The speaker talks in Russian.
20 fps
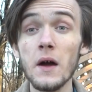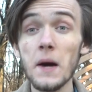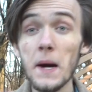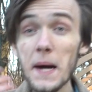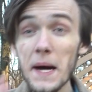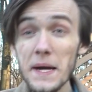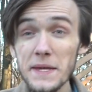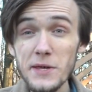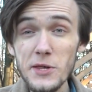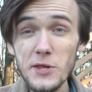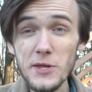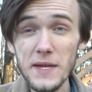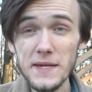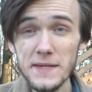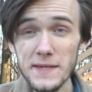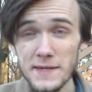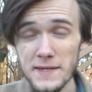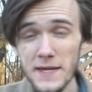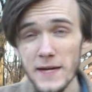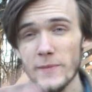Хаотичная
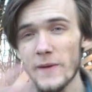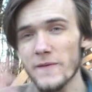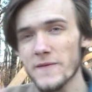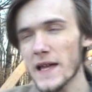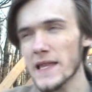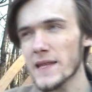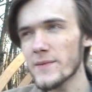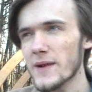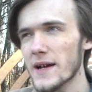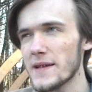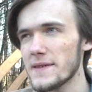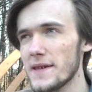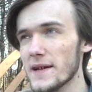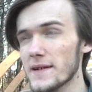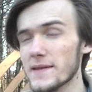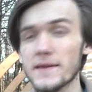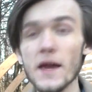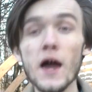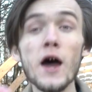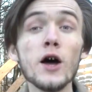система в данном
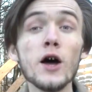контексте